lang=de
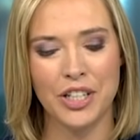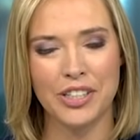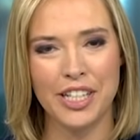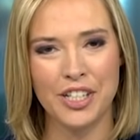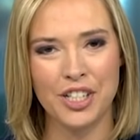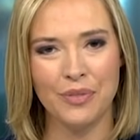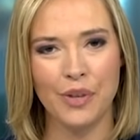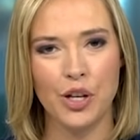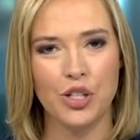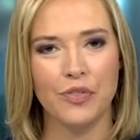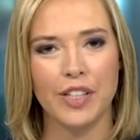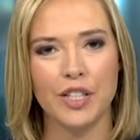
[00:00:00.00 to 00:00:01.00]
Und jetzt schauen wir
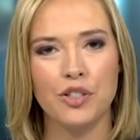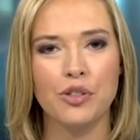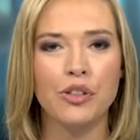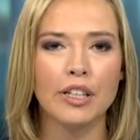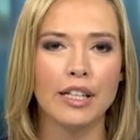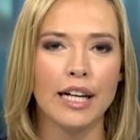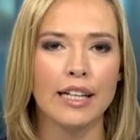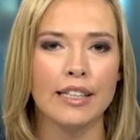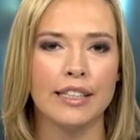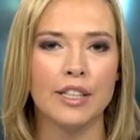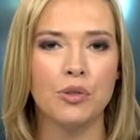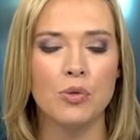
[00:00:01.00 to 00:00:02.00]
auch schon wieder zurück nach
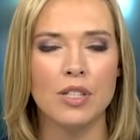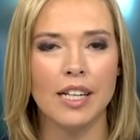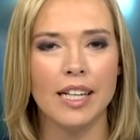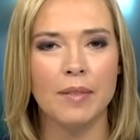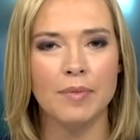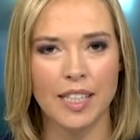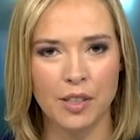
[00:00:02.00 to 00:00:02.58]
Jerusalem,